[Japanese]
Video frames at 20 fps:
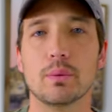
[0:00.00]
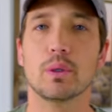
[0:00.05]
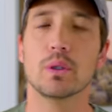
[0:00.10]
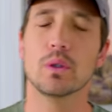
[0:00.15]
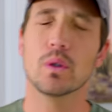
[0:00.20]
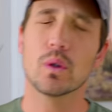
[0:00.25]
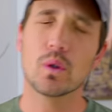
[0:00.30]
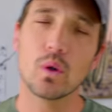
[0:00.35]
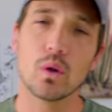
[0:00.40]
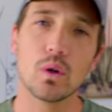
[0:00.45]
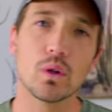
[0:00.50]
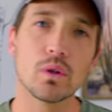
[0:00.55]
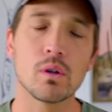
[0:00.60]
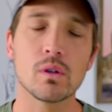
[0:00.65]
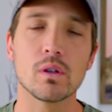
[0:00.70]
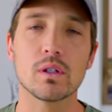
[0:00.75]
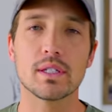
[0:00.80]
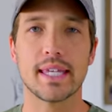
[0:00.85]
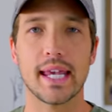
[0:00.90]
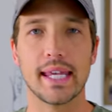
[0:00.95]
自分の行
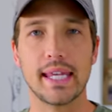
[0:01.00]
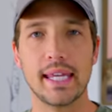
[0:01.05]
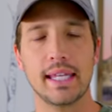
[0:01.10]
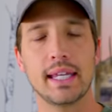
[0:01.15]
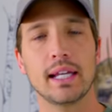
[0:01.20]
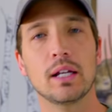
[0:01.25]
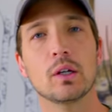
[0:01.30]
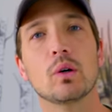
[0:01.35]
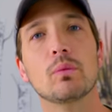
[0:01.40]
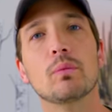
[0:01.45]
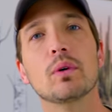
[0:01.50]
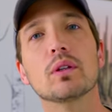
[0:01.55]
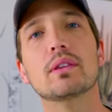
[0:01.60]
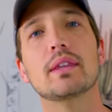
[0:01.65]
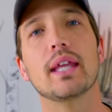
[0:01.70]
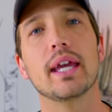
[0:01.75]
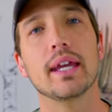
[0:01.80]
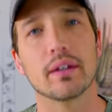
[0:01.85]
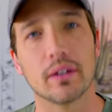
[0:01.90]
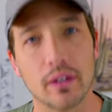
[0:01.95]
動の責任を
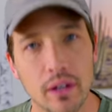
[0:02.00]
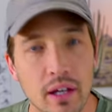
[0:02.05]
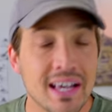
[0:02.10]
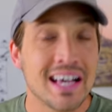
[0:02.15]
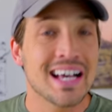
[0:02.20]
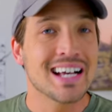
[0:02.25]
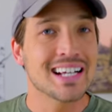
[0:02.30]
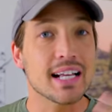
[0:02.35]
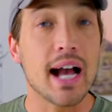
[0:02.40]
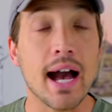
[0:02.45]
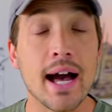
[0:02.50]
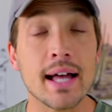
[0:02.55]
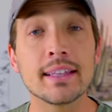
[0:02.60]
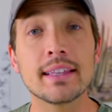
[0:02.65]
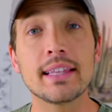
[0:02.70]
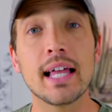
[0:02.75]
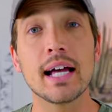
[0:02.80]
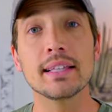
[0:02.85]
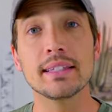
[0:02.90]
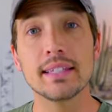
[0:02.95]
持っていく。
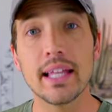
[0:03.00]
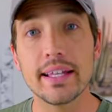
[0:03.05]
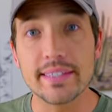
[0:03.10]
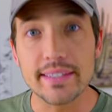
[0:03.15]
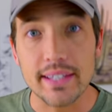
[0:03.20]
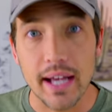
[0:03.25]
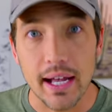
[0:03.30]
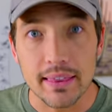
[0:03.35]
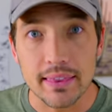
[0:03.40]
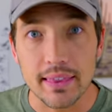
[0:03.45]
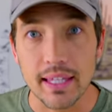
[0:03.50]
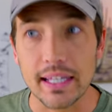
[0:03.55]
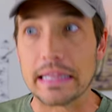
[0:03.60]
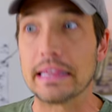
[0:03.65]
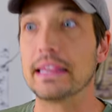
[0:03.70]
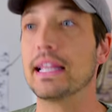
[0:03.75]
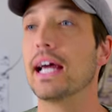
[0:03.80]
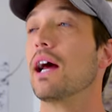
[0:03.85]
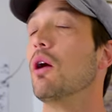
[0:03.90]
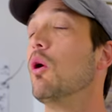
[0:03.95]
簡単ですかって
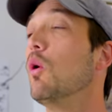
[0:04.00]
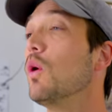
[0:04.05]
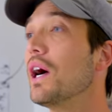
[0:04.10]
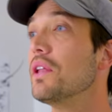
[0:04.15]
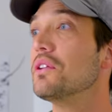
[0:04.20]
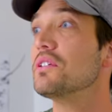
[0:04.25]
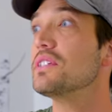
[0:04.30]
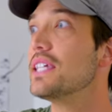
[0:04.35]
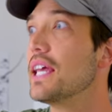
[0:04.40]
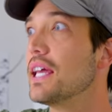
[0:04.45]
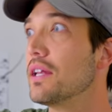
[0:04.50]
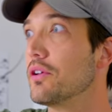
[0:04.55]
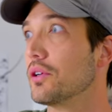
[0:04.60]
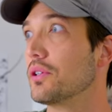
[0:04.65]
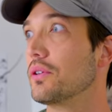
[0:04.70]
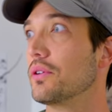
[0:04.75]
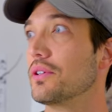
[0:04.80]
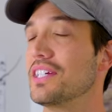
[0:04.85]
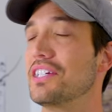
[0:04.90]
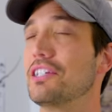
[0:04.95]
言ったら、他のせいの
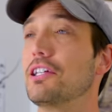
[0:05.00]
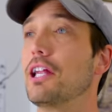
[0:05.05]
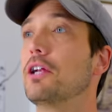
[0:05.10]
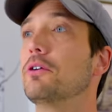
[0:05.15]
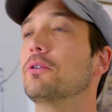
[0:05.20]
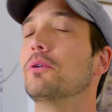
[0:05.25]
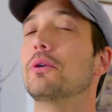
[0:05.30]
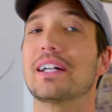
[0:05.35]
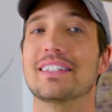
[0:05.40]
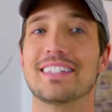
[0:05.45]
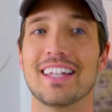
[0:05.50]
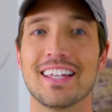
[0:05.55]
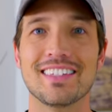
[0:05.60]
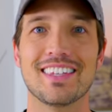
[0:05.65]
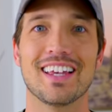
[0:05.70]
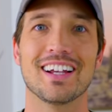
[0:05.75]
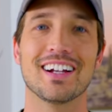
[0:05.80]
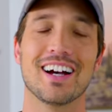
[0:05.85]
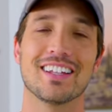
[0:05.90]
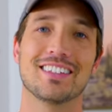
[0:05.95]
人にしている方が全
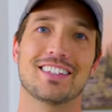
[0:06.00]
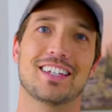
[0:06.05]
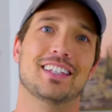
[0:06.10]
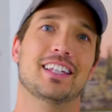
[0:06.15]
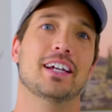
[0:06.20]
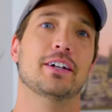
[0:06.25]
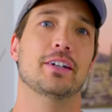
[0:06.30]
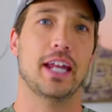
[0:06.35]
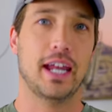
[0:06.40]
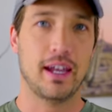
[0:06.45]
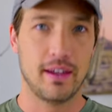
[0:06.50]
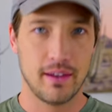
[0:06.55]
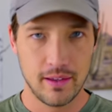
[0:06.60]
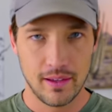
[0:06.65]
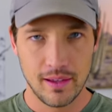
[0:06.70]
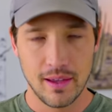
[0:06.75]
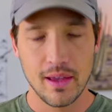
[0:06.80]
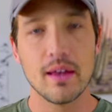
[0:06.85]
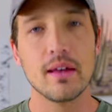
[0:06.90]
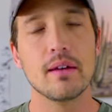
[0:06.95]
然簡単だよね。
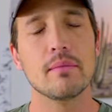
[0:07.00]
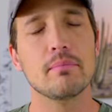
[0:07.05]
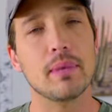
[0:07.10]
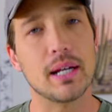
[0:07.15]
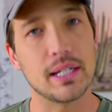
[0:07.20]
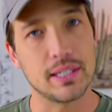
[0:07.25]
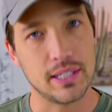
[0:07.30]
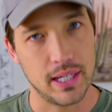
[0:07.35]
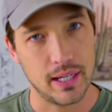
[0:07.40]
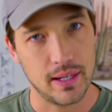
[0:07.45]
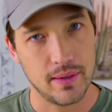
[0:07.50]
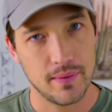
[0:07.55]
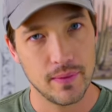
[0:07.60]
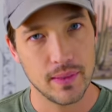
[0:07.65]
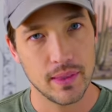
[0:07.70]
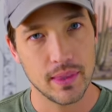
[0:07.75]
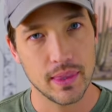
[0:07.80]
マジ。